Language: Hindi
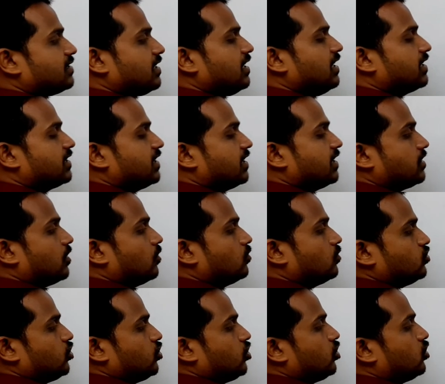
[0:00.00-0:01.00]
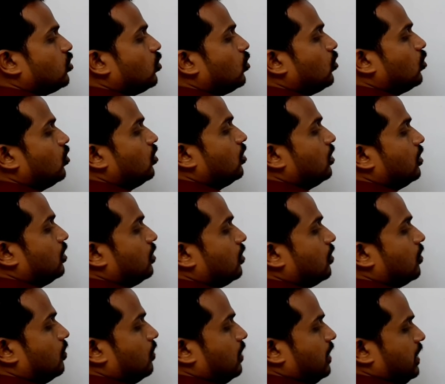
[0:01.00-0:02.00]
लिख देता हूँ जीरो
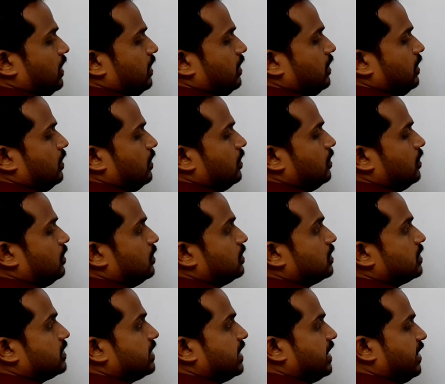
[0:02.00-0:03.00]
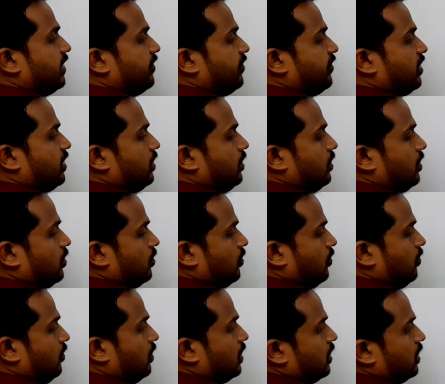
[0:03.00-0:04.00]
वन सेवन
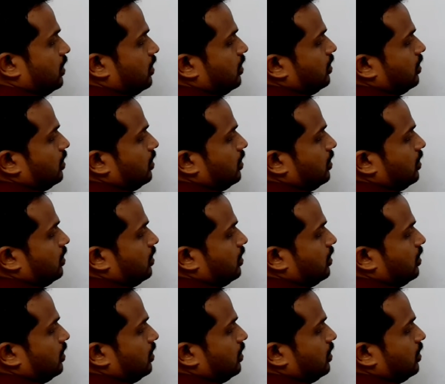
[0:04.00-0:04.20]
वन